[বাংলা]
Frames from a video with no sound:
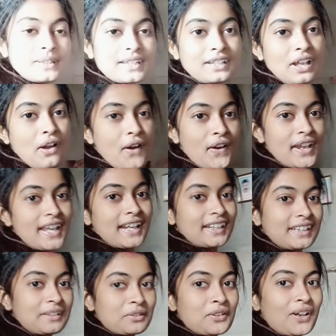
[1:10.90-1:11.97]
যেটা হয় আর
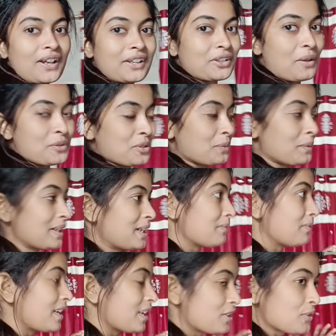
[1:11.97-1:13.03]
কি এবং ঘরে সবসময়
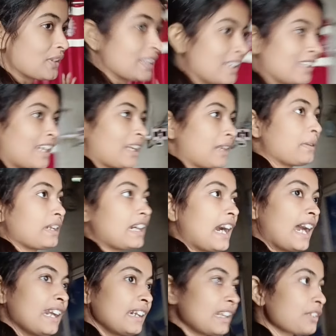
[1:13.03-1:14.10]
টিভিটা চলতেই থাকে মানে
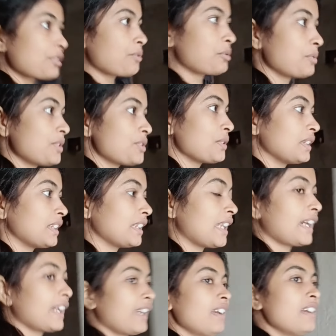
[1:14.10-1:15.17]
গানটা সবসময় চলতে
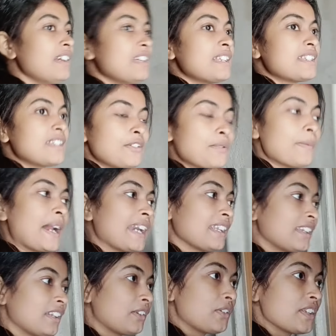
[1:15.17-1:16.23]
থাকে সিনু
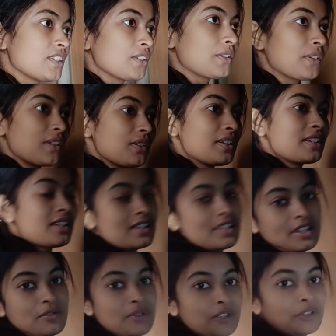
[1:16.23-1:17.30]
বাড়িতে রয়েছে তো কি হয়েছে
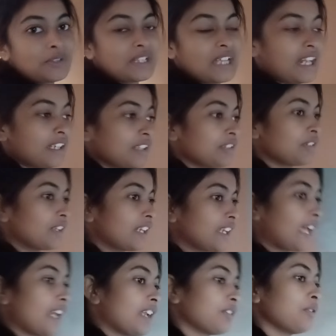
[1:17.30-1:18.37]
সিনু কিন্তু সারাদিন ধরে
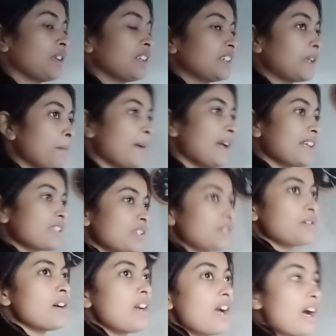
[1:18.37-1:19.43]
খেলাধুলাতে ব্যস্ত
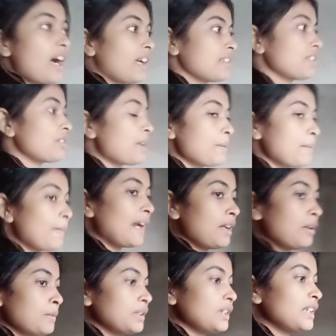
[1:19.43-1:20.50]
আর যেহেতু আমি বাড়ির মধ্যে